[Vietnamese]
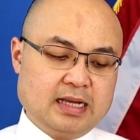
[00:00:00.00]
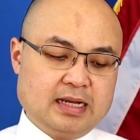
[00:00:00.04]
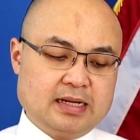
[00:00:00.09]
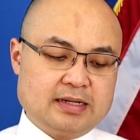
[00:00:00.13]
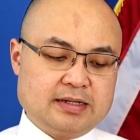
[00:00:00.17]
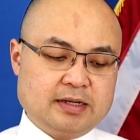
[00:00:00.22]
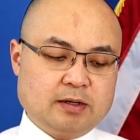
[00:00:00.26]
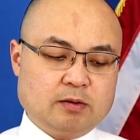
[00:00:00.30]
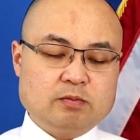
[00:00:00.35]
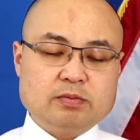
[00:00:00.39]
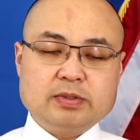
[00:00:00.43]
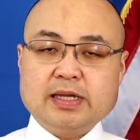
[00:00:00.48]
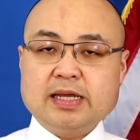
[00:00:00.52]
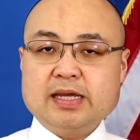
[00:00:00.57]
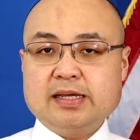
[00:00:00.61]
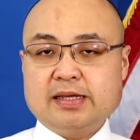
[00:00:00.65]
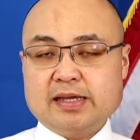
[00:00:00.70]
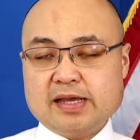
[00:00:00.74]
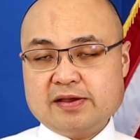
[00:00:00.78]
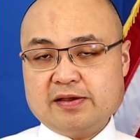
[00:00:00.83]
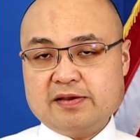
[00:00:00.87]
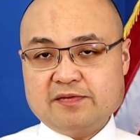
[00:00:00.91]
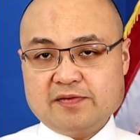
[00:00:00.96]
uh, trong
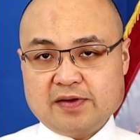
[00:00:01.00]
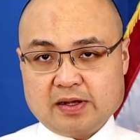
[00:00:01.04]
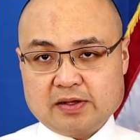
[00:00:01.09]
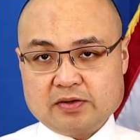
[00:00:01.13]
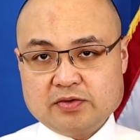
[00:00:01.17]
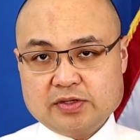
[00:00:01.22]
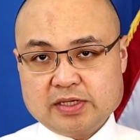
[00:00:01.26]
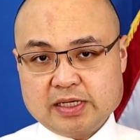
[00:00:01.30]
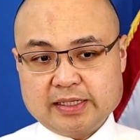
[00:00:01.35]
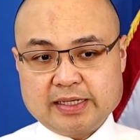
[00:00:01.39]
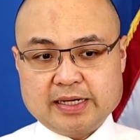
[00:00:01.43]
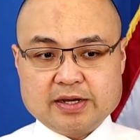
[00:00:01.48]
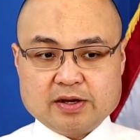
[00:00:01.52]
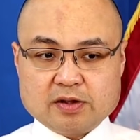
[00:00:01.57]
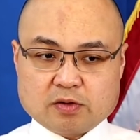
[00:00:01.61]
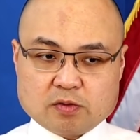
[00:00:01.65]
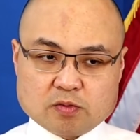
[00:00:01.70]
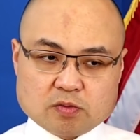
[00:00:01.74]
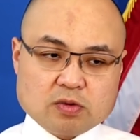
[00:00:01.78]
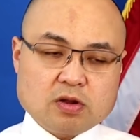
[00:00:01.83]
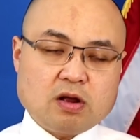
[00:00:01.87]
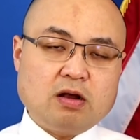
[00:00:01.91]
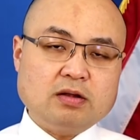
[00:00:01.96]
cái cái cái phần cứu trợ này nó
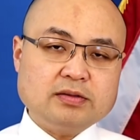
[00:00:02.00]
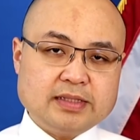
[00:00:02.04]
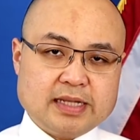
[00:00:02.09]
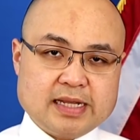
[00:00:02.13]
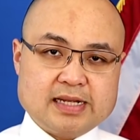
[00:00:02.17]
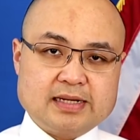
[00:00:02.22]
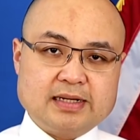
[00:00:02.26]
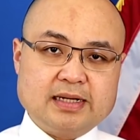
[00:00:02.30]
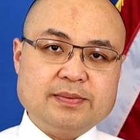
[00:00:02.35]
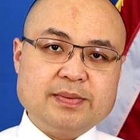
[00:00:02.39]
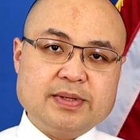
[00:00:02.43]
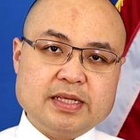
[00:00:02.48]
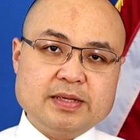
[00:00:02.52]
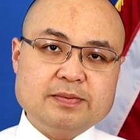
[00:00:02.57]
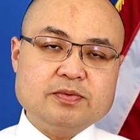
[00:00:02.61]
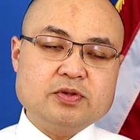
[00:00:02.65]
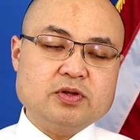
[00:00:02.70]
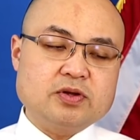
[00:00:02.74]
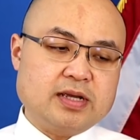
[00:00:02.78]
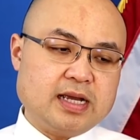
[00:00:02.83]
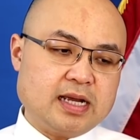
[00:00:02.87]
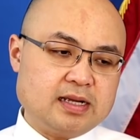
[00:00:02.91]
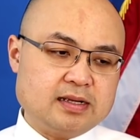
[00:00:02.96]
cũng có tiền để mà giúp
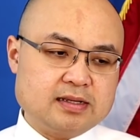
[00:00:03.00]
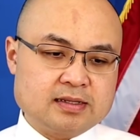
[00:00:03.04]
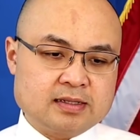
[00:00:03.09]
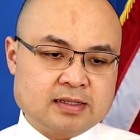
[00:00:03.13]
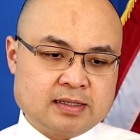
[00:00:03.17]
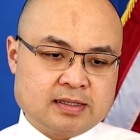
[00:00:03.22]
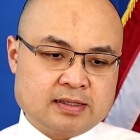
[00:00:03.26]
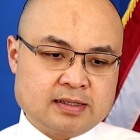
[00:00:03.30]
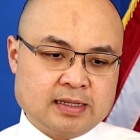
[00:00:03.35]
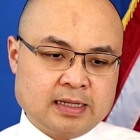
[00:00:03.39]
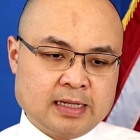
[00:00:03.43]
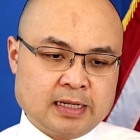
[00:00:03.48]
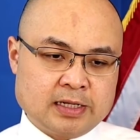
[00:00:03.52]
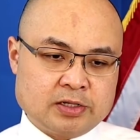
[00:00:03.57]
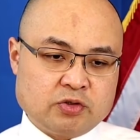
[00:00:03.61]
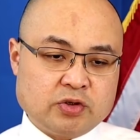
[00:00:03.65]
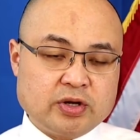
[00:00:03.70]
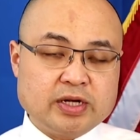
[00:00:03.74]
cho các uh,